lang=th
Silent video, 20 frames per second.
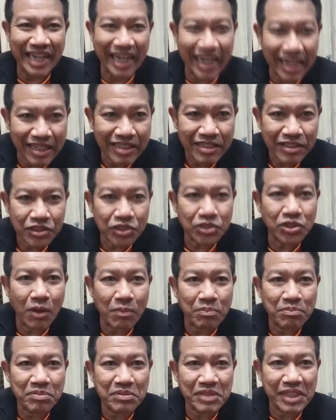นะ
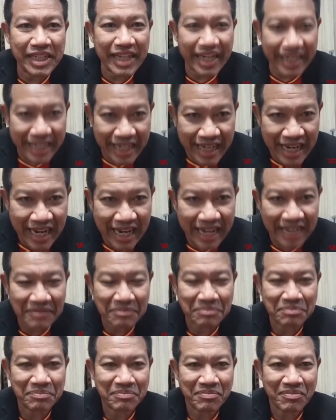จบที่อายการ
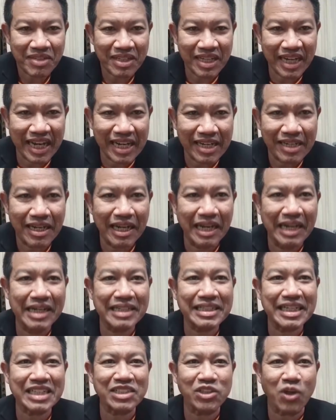นะห
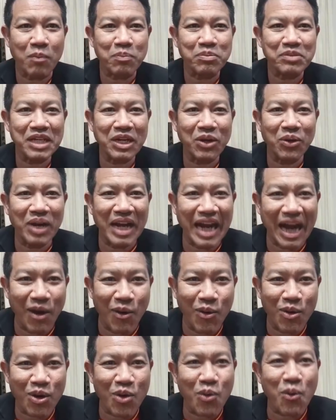รือจะจบที่รุ่น
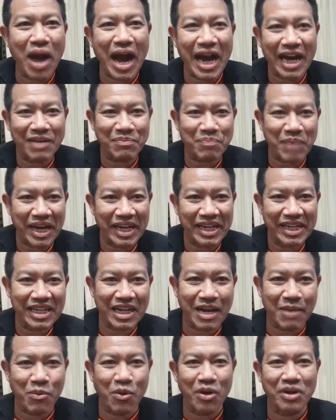เราก็ว่ากันไป
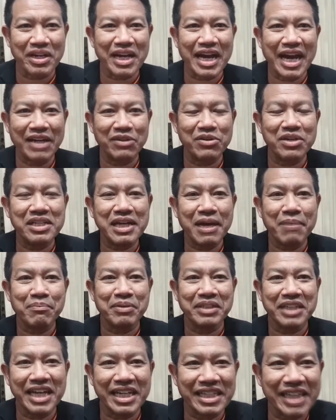กระบวนการยุติธรร
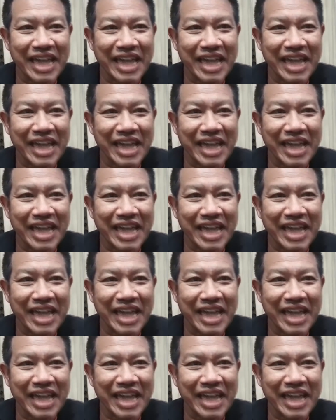มประเท